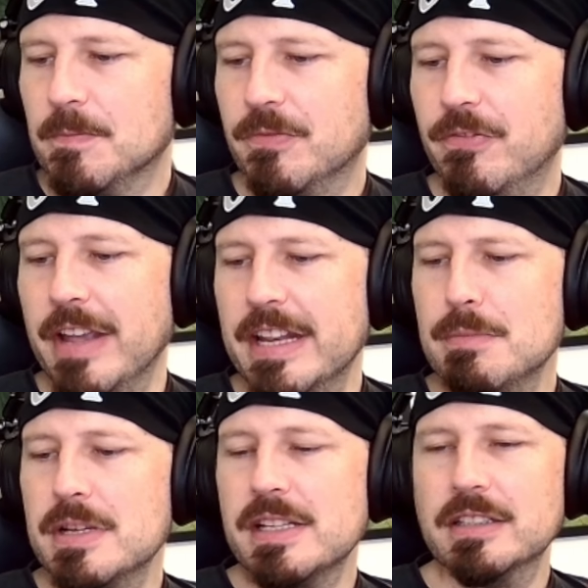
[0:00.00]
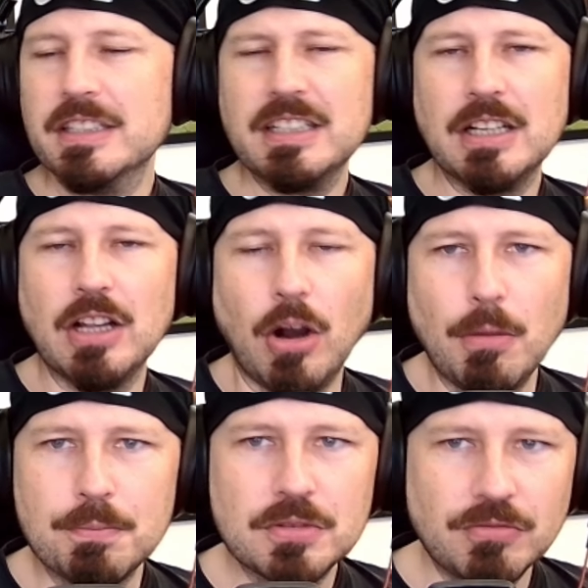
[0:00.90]
Wenn ihr mir nicht
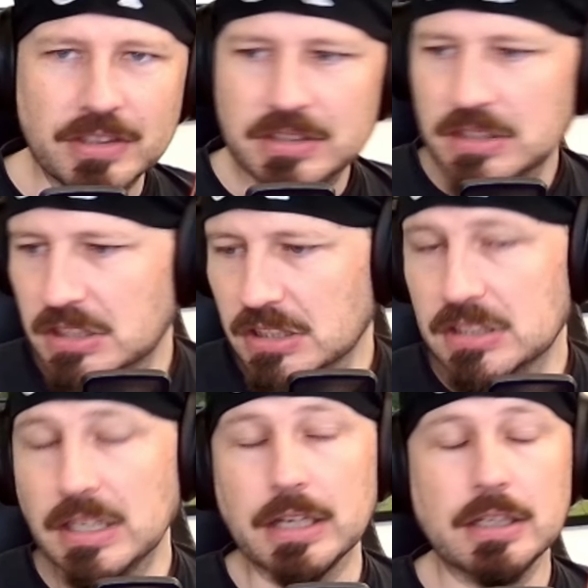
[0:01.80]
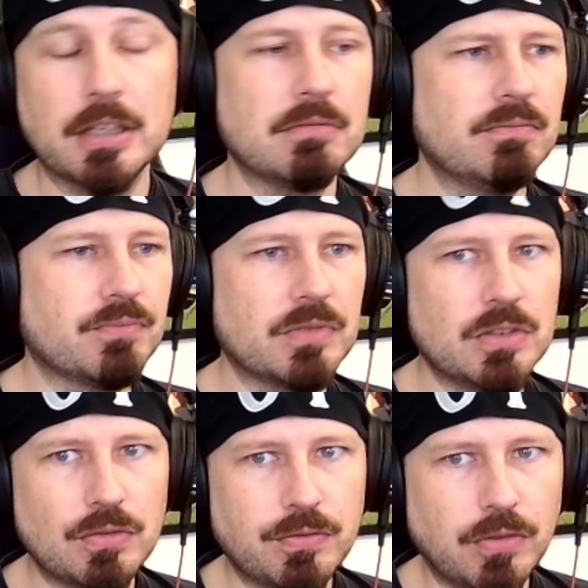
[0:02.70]
glaubt, was ich hier sage,
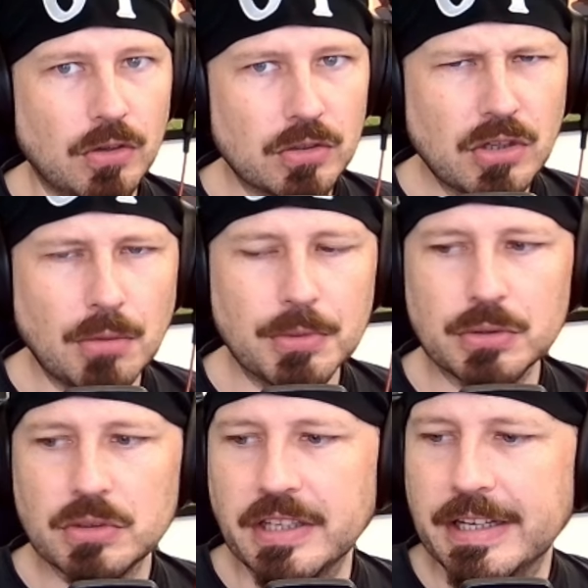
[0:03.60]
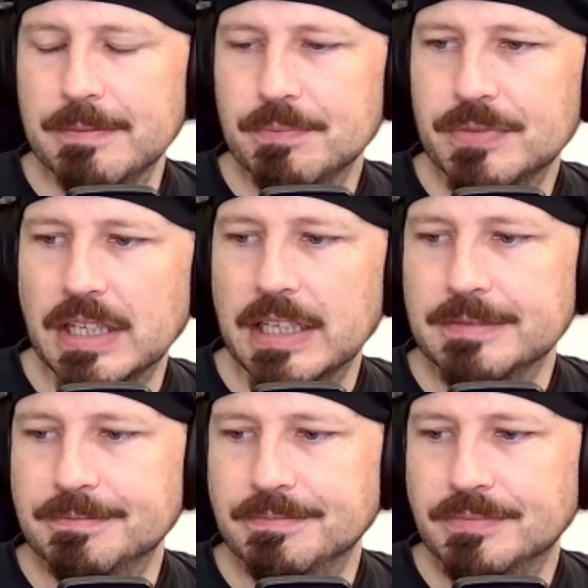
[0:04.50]
ist vollkommen okay,
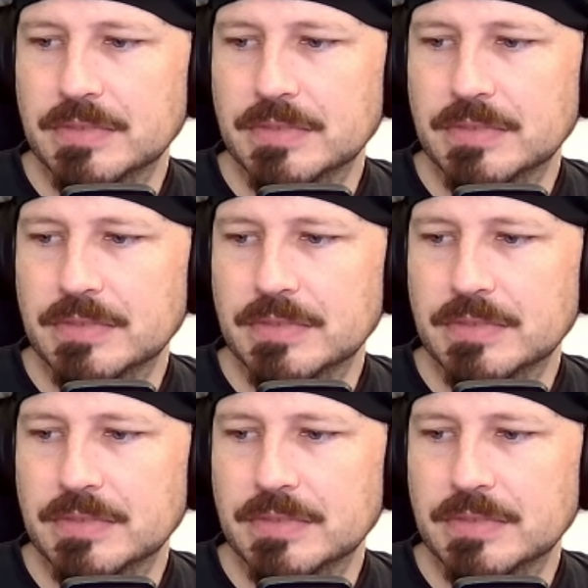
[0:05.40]
dann